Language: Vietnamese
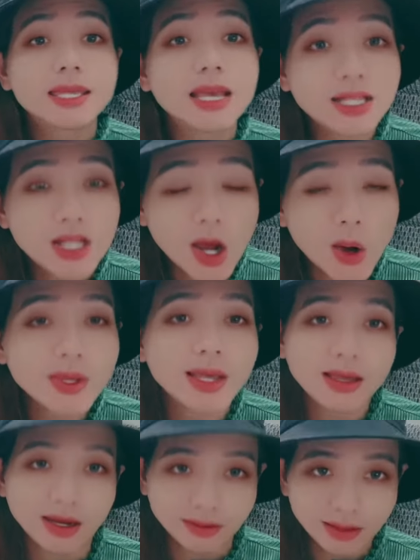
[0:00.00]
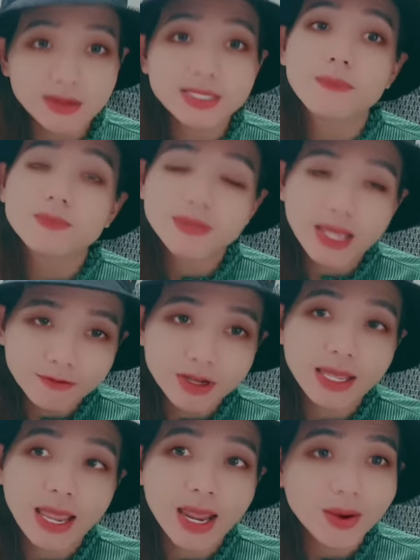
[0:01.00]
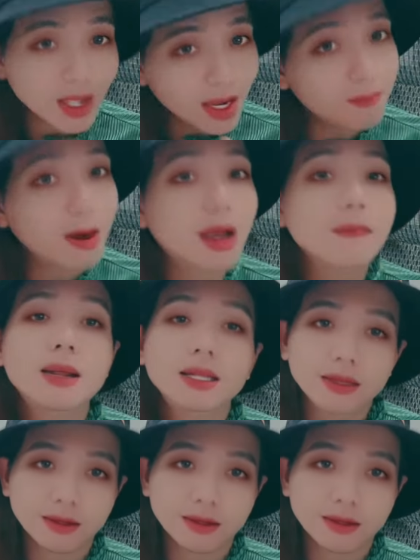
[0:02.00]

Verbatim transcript: trình độ và nhận thức xem xem với nhau thì mới binh